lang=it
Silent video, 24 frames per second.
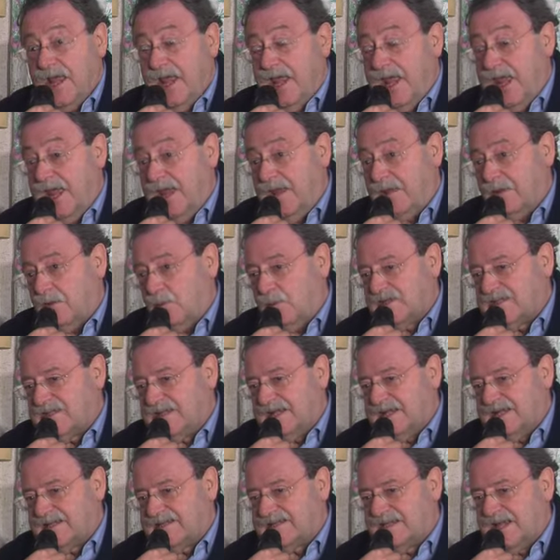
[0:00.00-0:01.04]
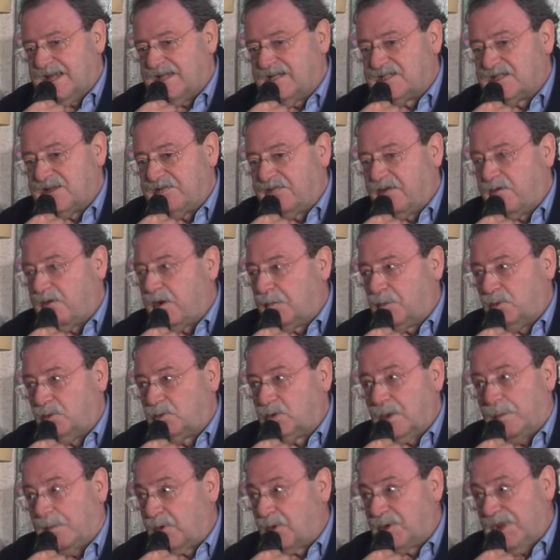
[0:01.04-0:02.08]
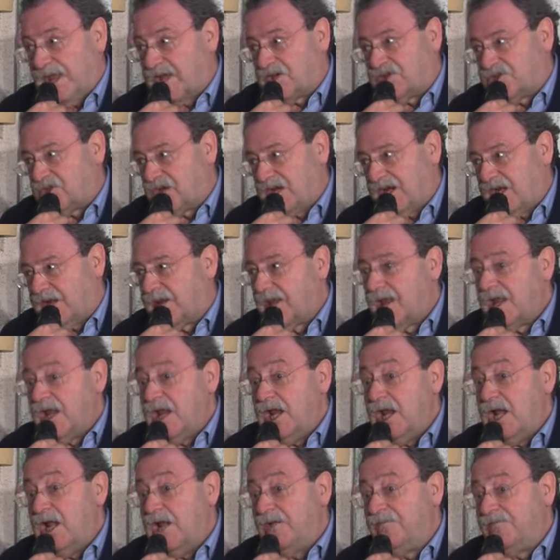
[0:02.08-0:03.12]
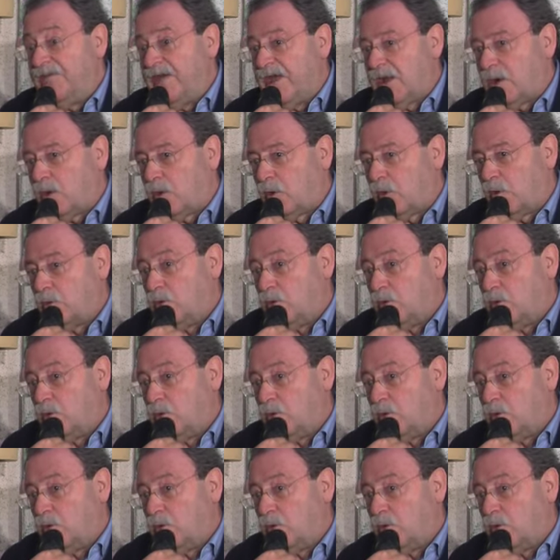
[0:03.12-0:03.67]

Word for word: e questi castelli servivano appunto a proteggere il vero